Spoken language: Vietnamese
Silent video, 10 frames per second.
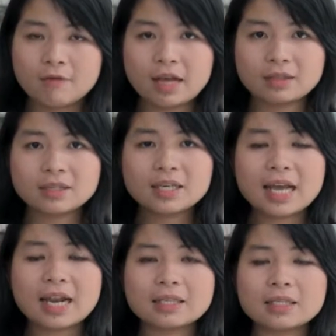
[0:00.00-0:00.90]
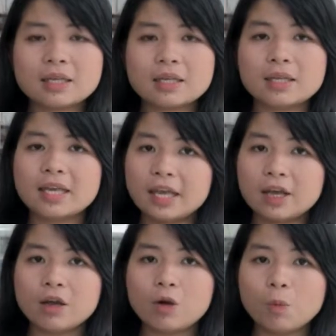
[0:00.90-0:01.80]
và chiếc Galaxy
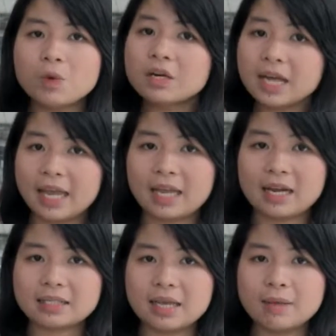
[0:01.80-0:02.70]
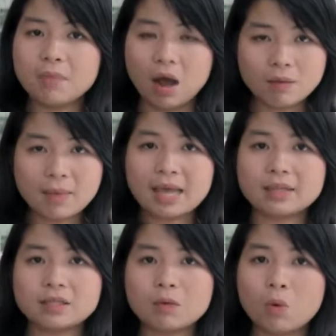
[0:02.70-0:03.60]
Gear cũng hứa hẹn là sẽ mở
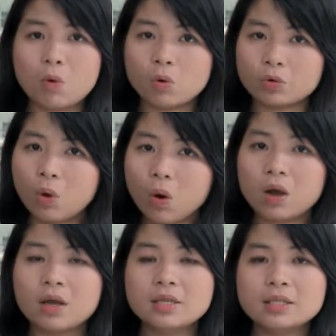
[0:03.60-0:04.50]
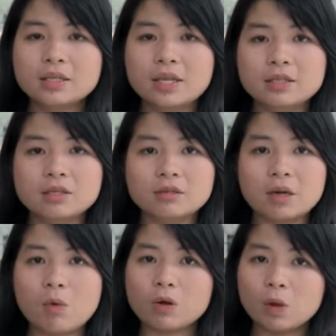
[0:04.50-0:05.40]
màn cho một cuộc đua trên thị trường
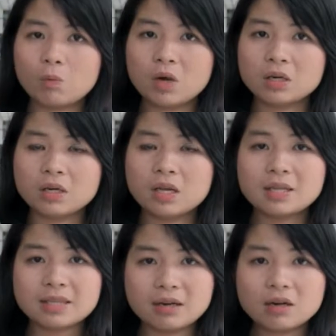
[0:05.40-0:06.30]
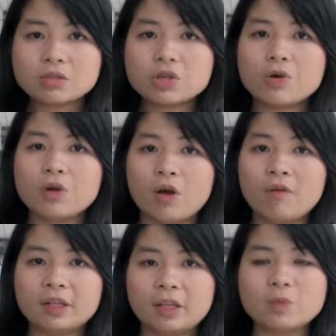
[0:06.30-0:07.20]
đồng hồ thông minh sẽ rất sôi nổi
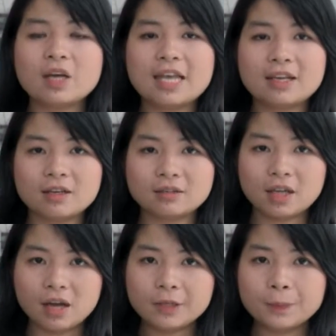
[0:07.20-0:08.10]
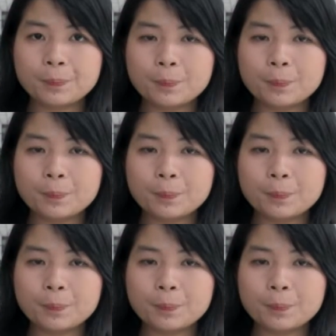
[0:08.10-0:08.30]
và trong thời gian gần tới